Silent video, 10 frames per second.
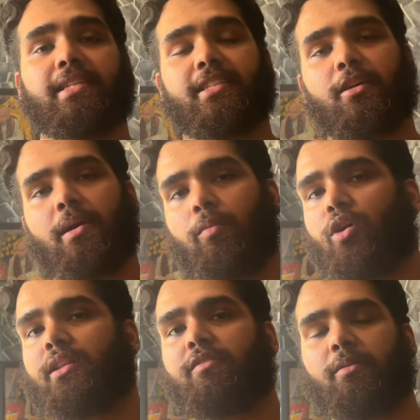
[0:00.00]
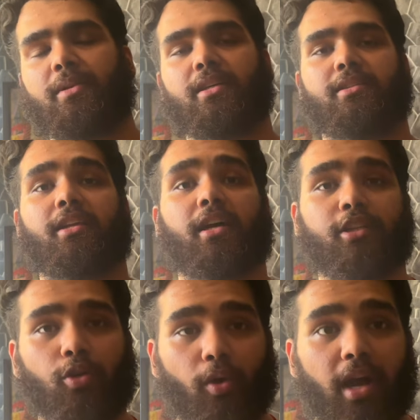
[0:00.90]
जितने भी आपको हेल्दी फैट मिल सकते हैं
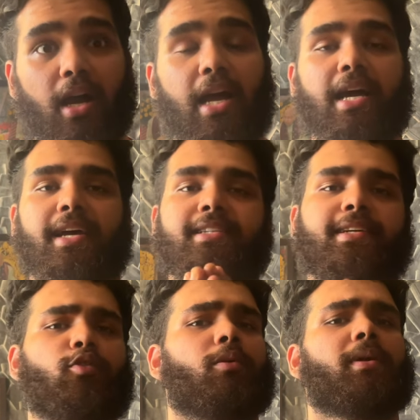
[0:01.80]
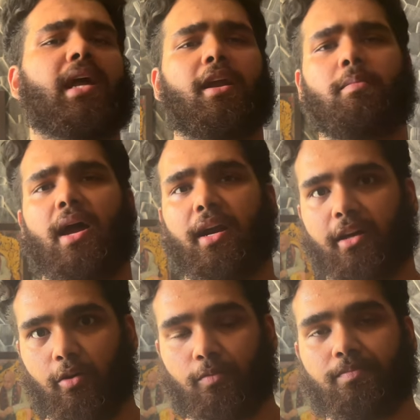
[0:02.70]
नट्स हो गया ये ज़रूर अपनी डाइट में ऐड
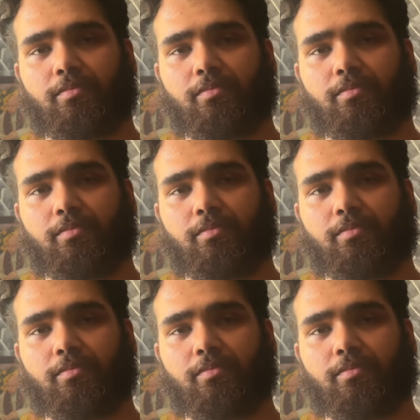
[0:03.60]
करो